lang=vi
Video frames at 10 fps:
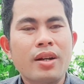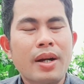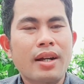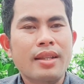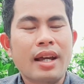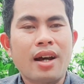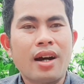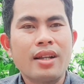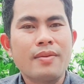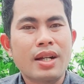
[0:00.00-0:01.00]
mà trả
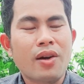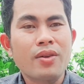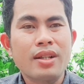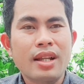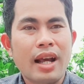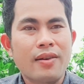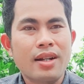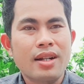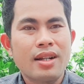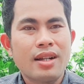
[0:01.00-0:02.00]
lời với mà nói như thế nào hết.
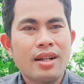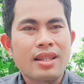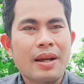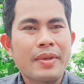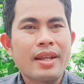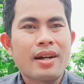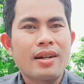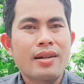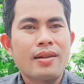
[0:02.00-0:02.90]
Tại bây giờ